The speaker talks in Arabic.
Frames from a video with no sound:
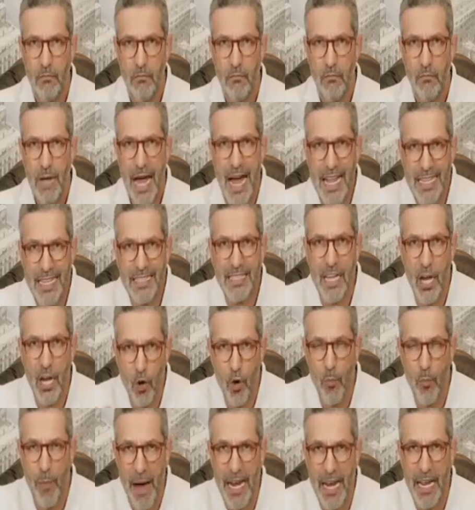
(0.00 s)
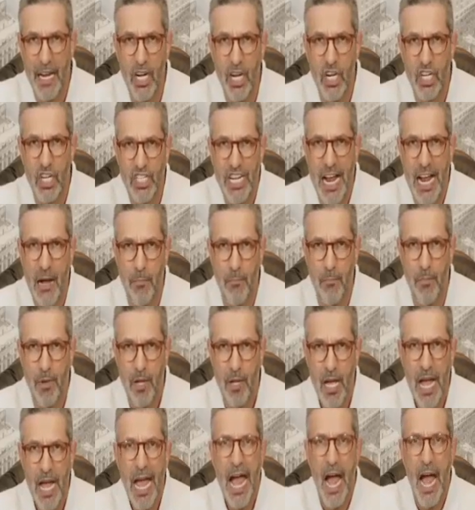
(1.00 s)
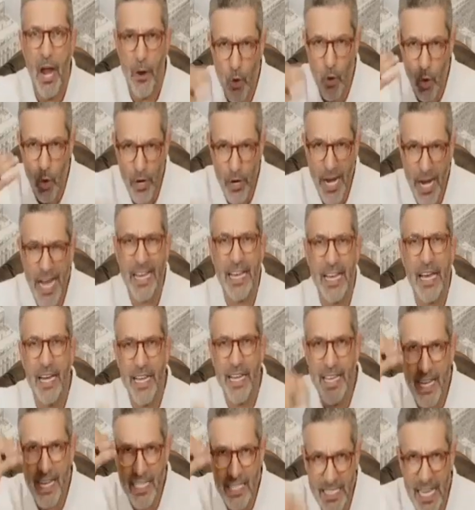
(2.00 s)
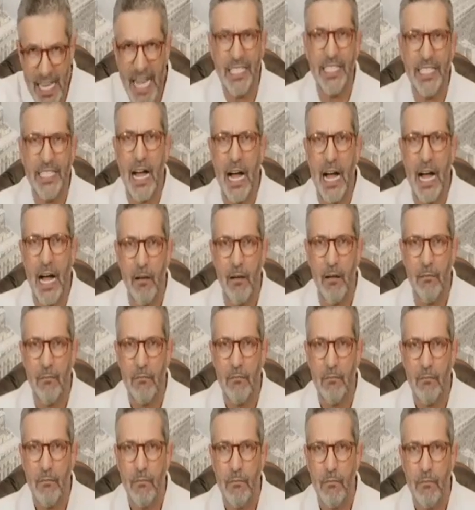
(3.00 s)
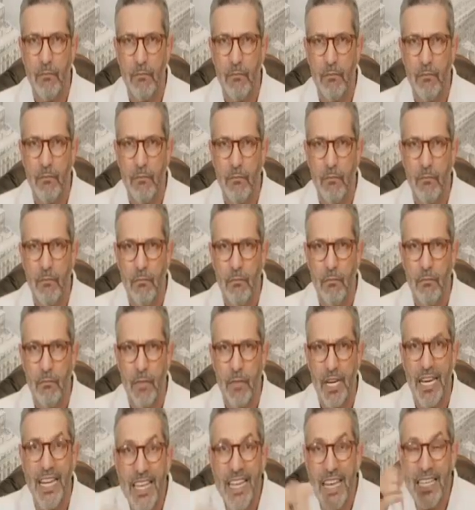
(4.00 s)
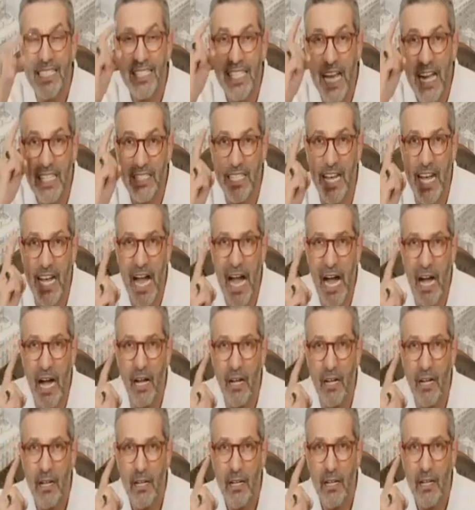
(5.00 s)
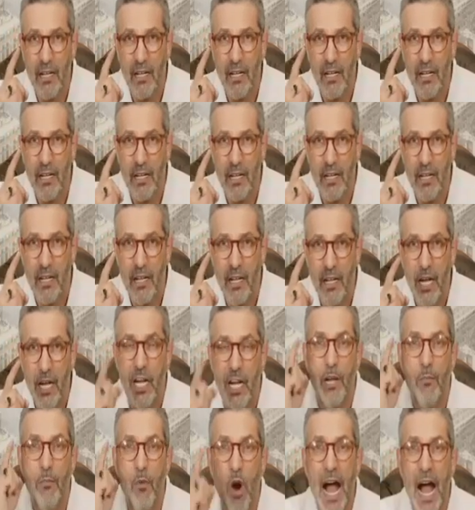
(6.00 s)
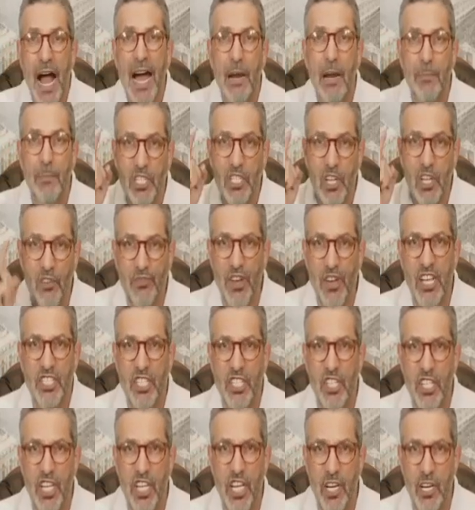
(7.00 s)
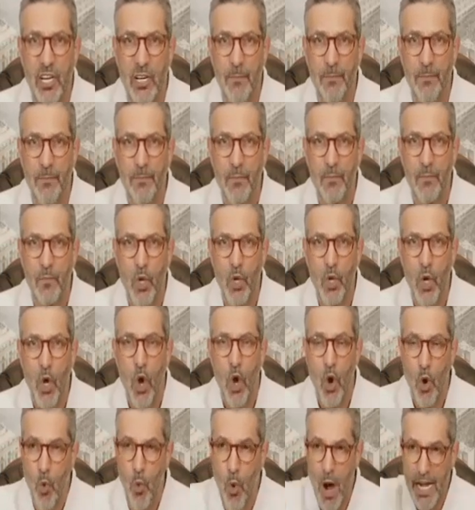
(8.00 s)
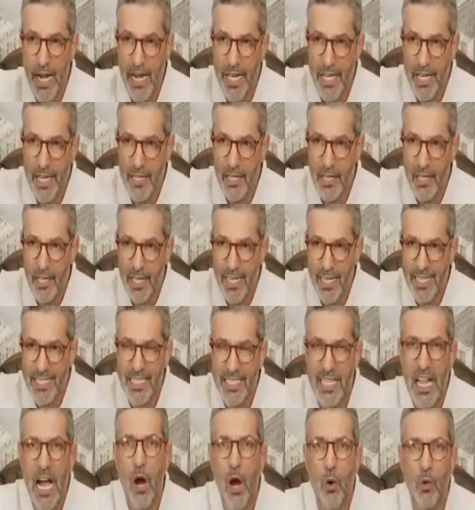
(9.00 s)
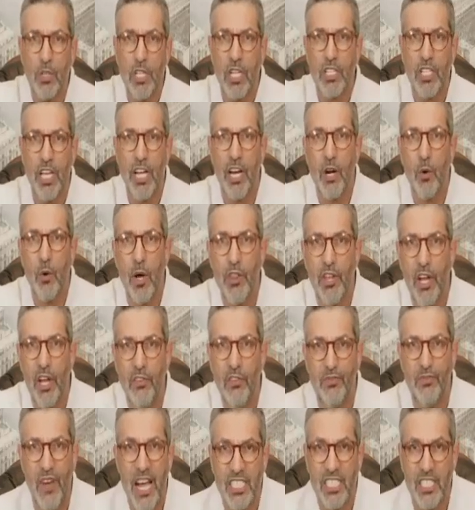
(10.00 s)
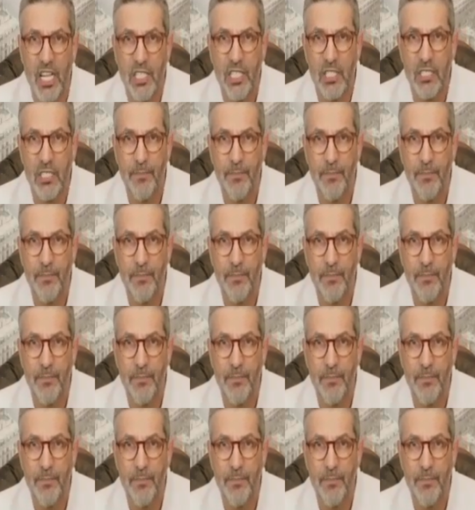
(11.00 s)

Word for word: حتى نبرهن للشعب ان هناك نية صادقة نية صادقة لمحاربة الفاسدين ولإصلاح وتطهير الوضع الفاسد